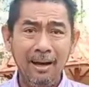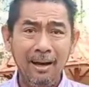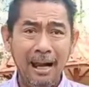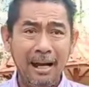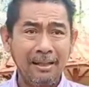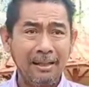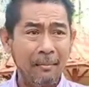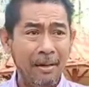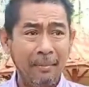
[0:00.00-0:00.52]
แล้
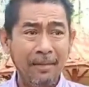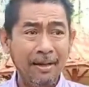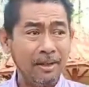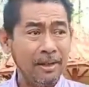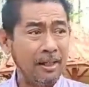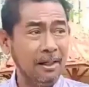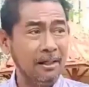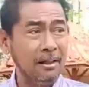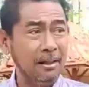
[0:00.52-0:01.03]
วทำไมไม่
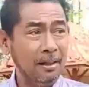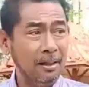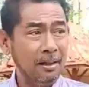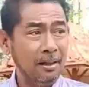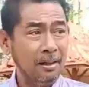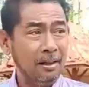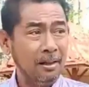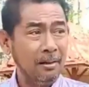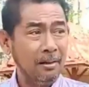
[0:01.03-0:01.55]
ซื้อ
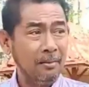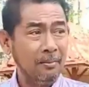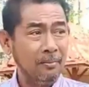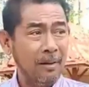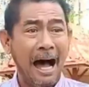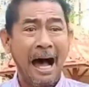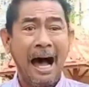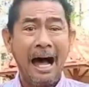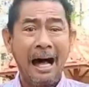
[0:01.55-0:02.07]

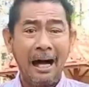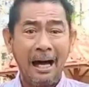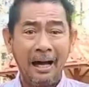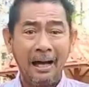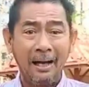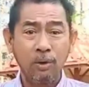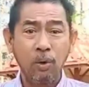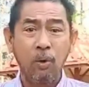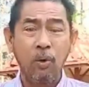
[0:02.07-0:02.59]
ห้างอ่ะ
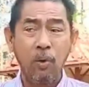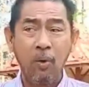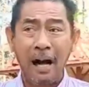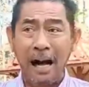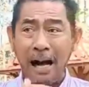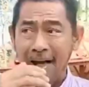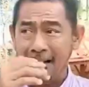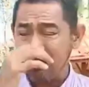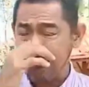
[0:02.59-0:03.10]
ถูกก
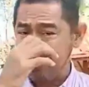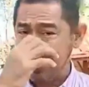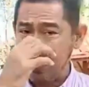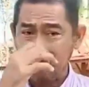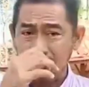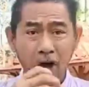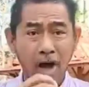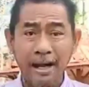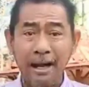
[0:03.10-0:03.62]
ว่า
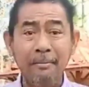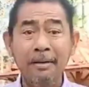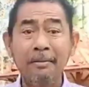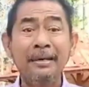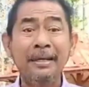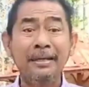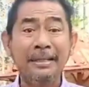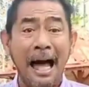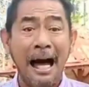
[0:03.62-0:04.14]
ตอนนั้นไม่
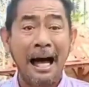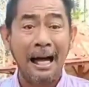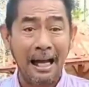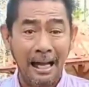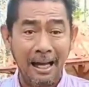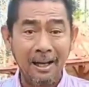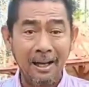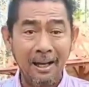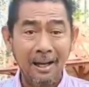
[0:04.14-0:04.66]
มีตังค์
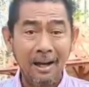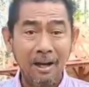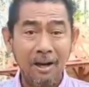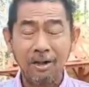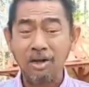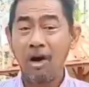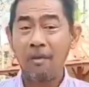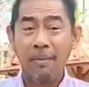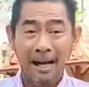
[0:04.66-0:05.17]
อ่ะก็
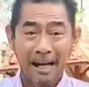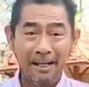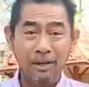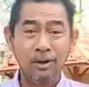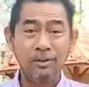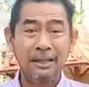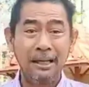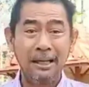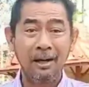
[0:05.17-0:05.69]
ต้องมาเล่นด
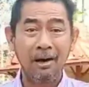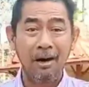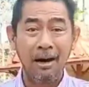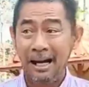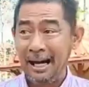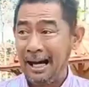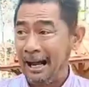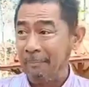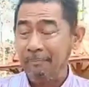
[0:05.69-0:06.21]
นตรีก่อน
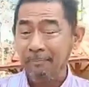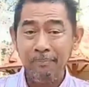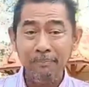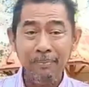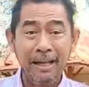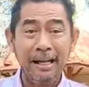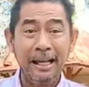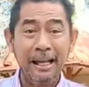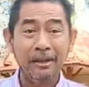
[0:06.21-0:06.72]
แล้วรับ
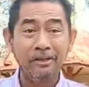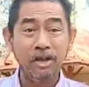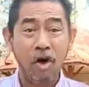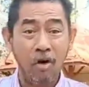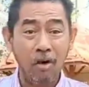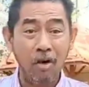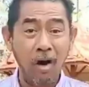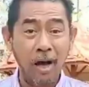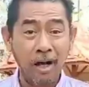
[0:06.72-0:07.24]
เบียเลี้ยงสอ
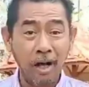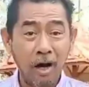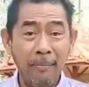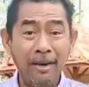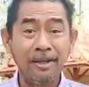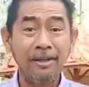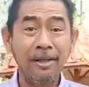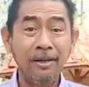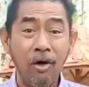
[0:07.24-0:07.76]
งร้อยก็ไป
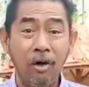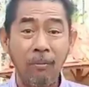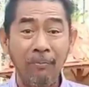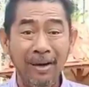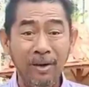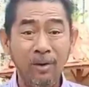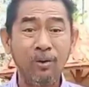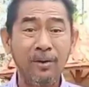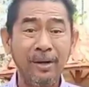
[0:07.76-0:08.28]
ซื้อนม
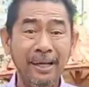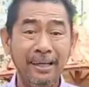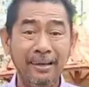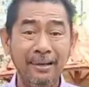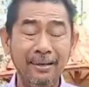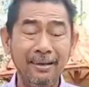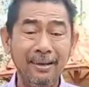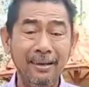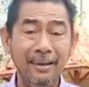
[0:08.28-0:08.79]
ให้ลูกกิน
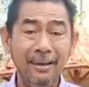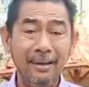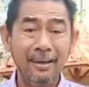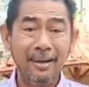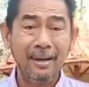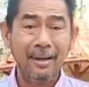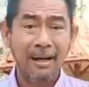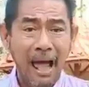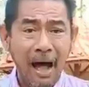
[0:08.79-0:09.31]

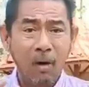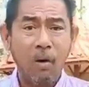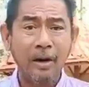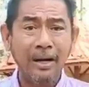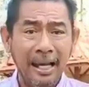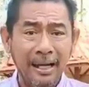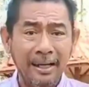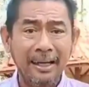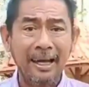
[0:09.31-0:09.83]
แล้วเอาคน
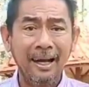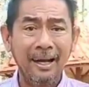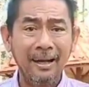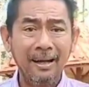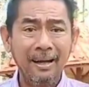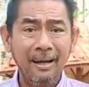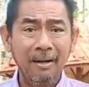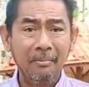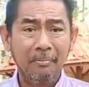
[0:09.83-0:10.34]
อย่างเงี้ย
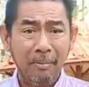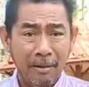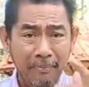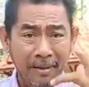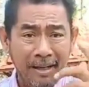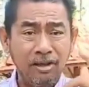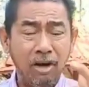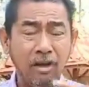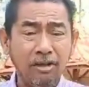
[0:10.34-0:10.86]
ไป
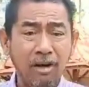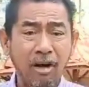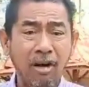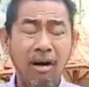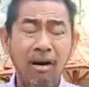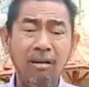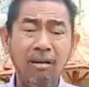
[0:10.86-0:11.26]
เป็นสอสอ